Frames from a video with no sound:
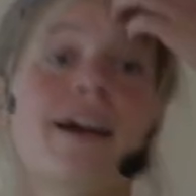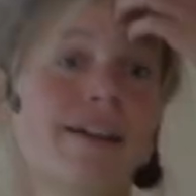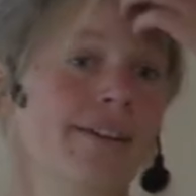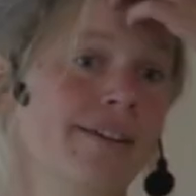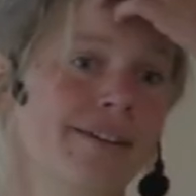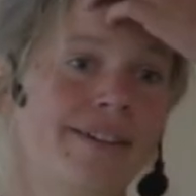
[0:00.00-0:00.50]

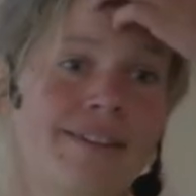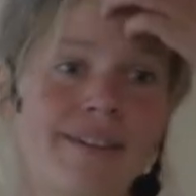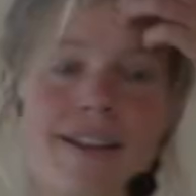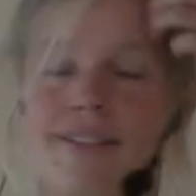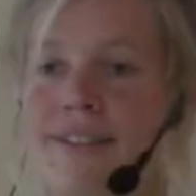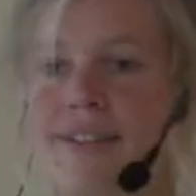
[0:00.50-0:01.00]
ach,
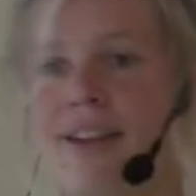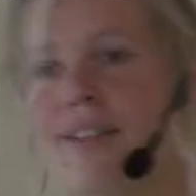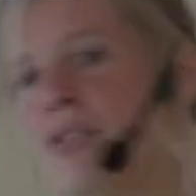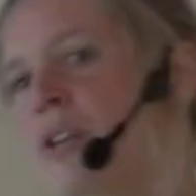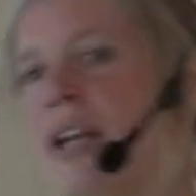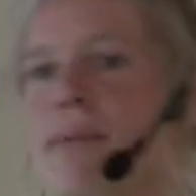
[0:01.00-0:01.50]
das ist
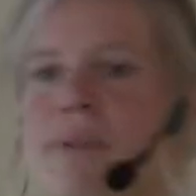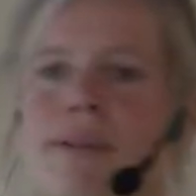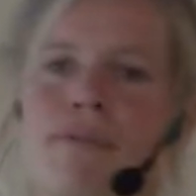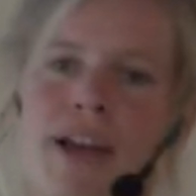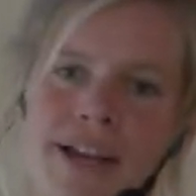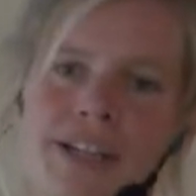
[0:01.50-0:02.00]
das und dann kann
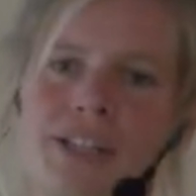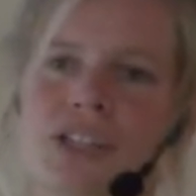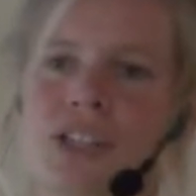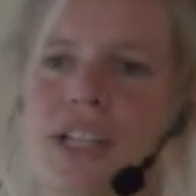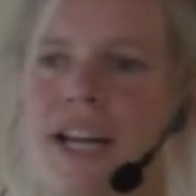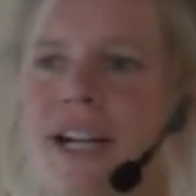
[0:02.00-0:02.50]
man einen Flyer
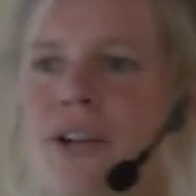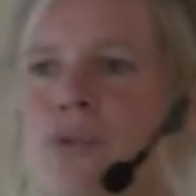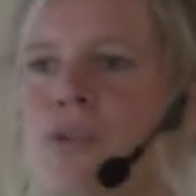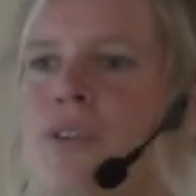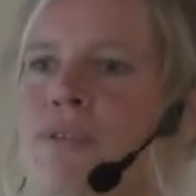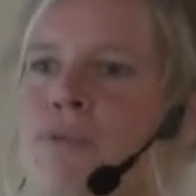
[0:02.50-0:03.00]

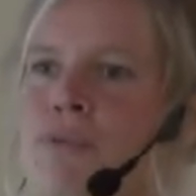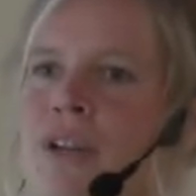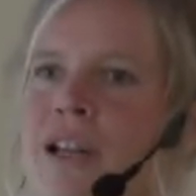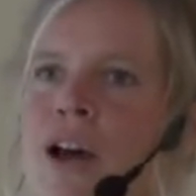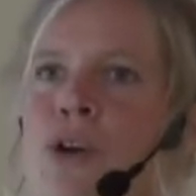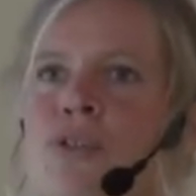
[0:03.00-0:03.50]
hinstellen und
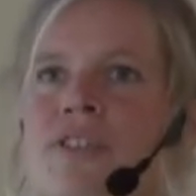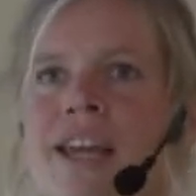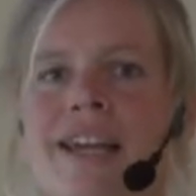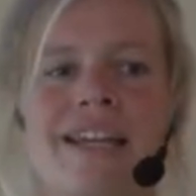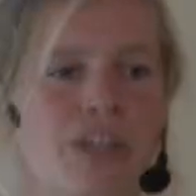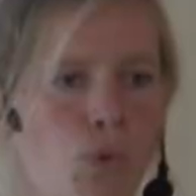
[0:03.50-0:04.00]
viele aus
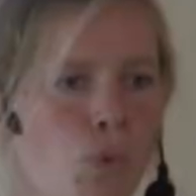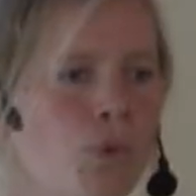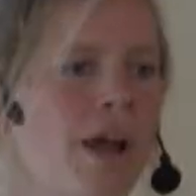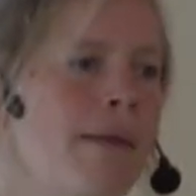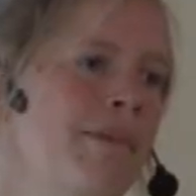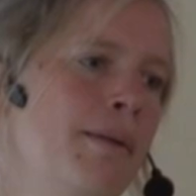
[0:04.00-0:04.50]
der
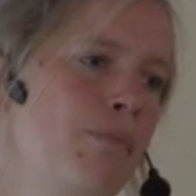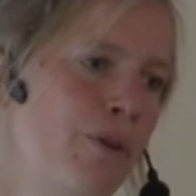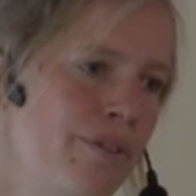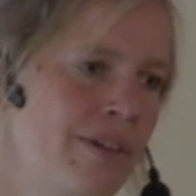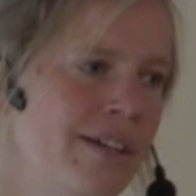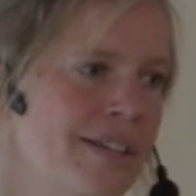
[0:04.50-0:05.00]
Region haben einen
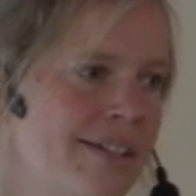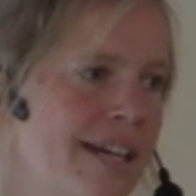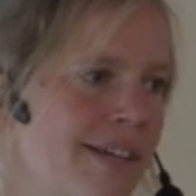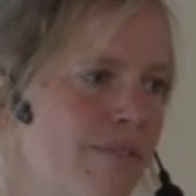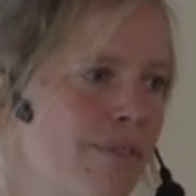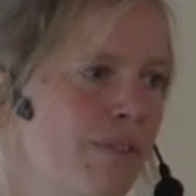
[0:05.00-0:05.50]
plötzlich
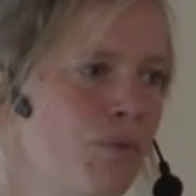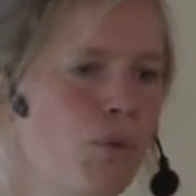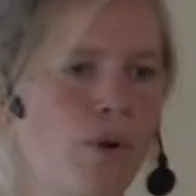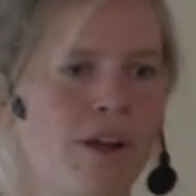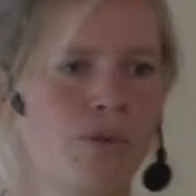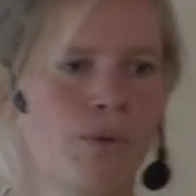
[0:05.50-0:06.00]
entdeckt, was
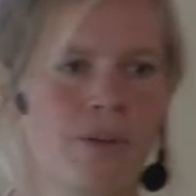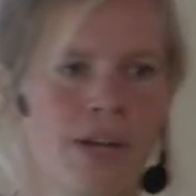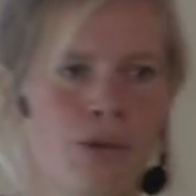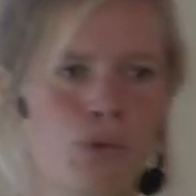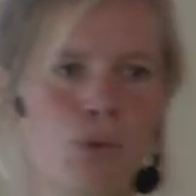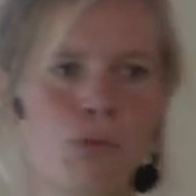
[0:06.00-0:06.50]
vorher so
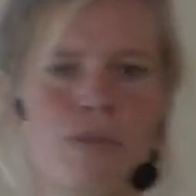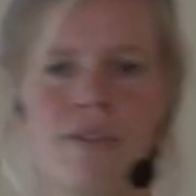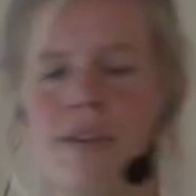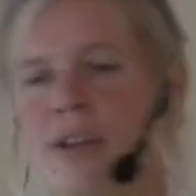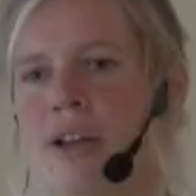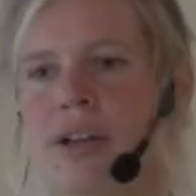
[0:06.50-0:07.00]
ein
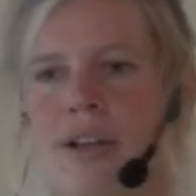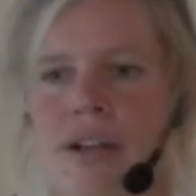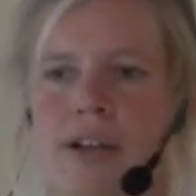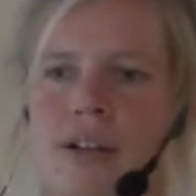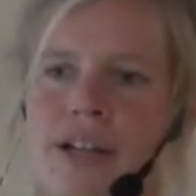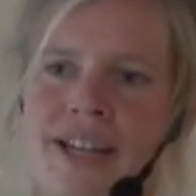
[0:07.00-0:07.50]
anonymes
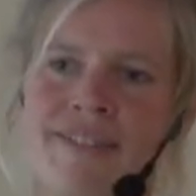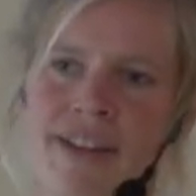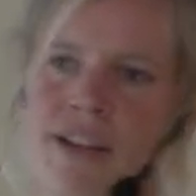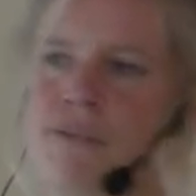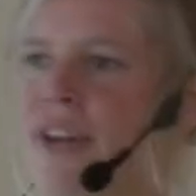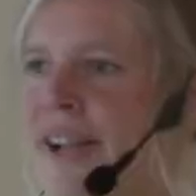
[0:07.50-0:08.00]
äh,
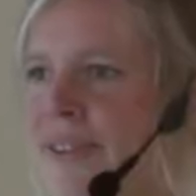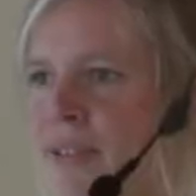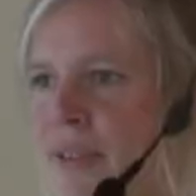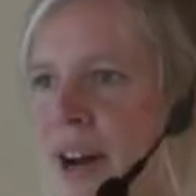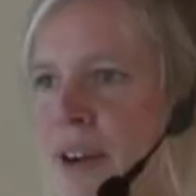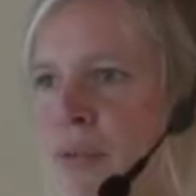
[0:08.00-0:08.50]

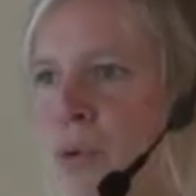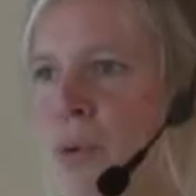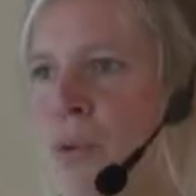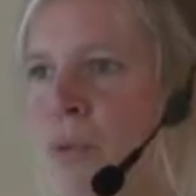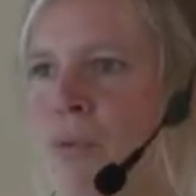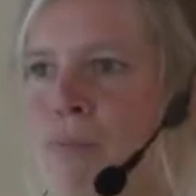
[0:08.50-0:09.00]
Internetfeld war,
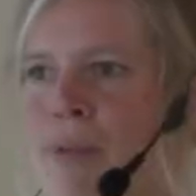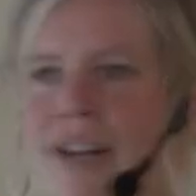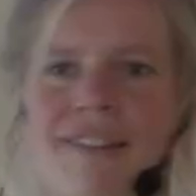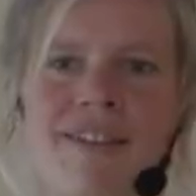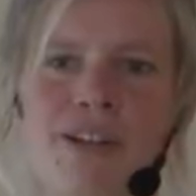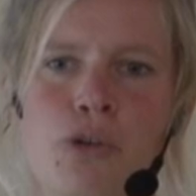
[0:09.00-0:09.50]
wo
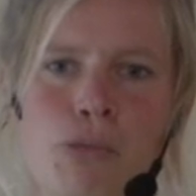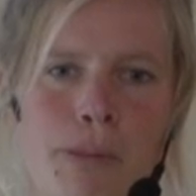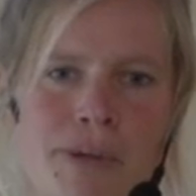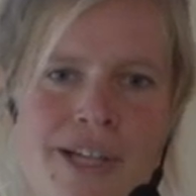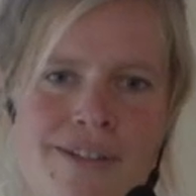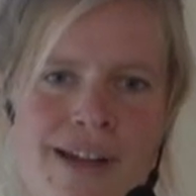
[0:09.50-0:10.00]
Magazine
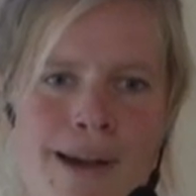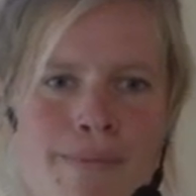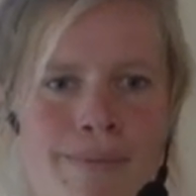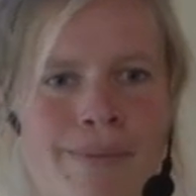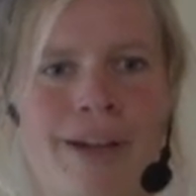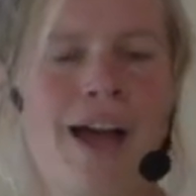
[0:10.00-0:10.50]
darüber berichtet
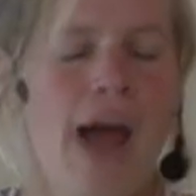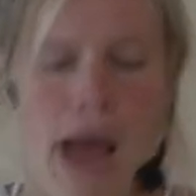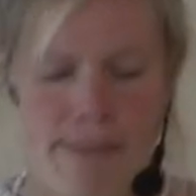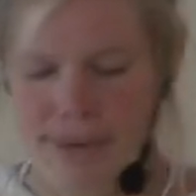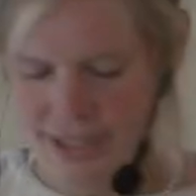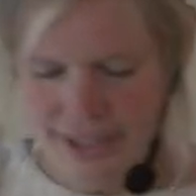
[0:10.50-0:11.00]
haben,
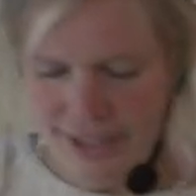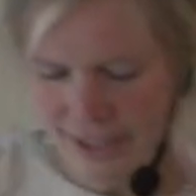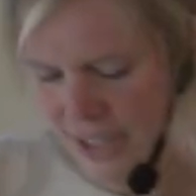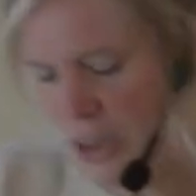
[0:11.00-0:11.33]
aber die